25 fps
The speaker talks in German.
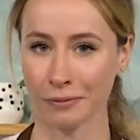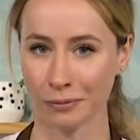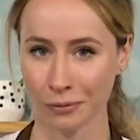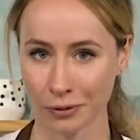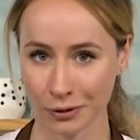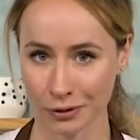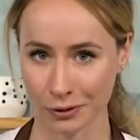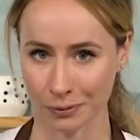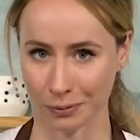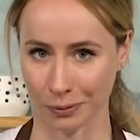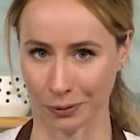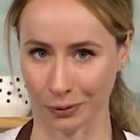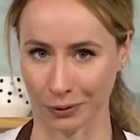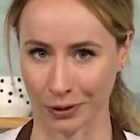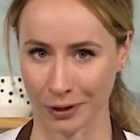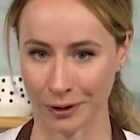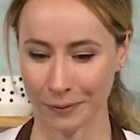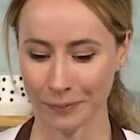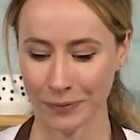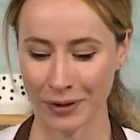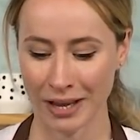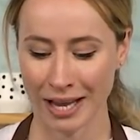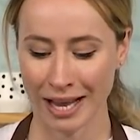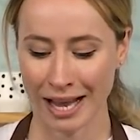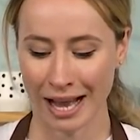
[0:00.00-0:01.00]
Gemüsebrühe,
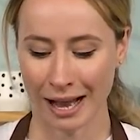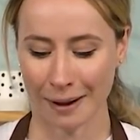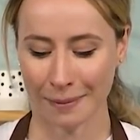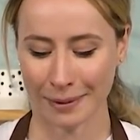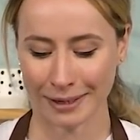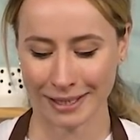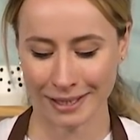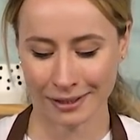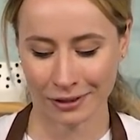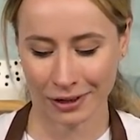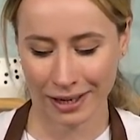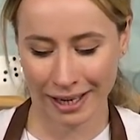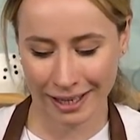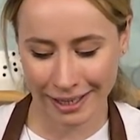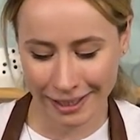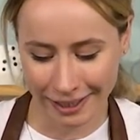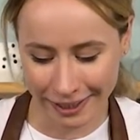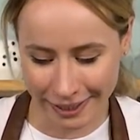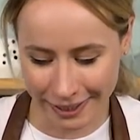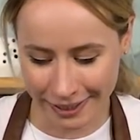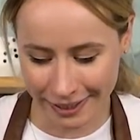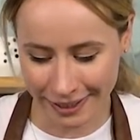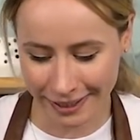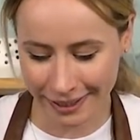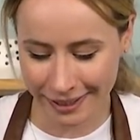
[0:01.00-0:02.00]
aber die soll ja den
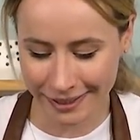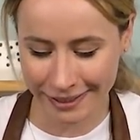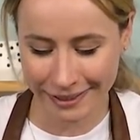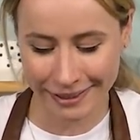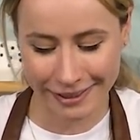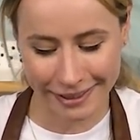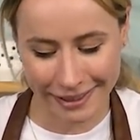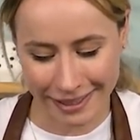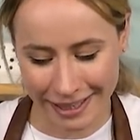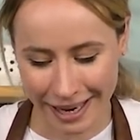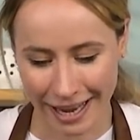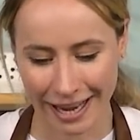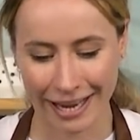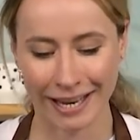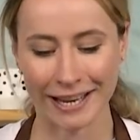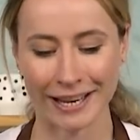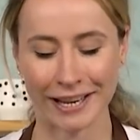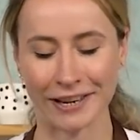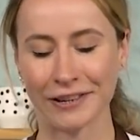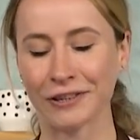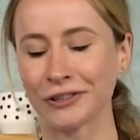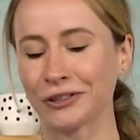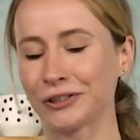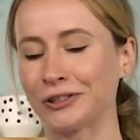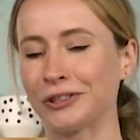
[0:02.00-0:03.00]
richtigen
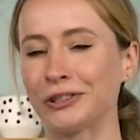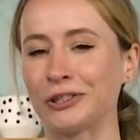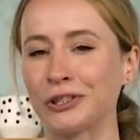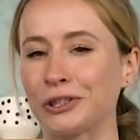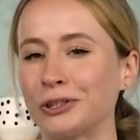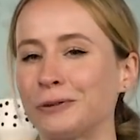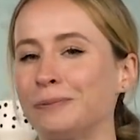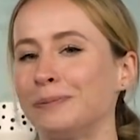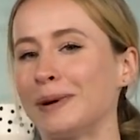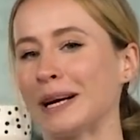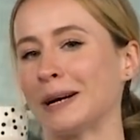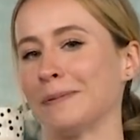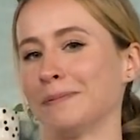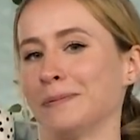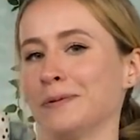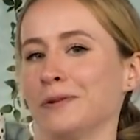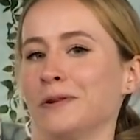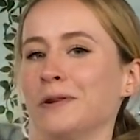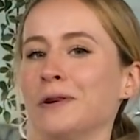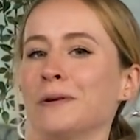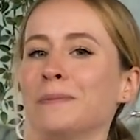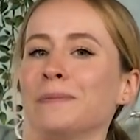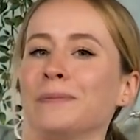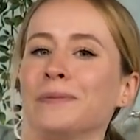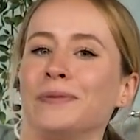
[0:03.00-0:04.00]
thailändischen Geschmack
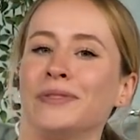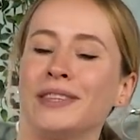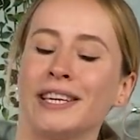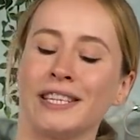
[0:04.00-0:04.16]
bekommen.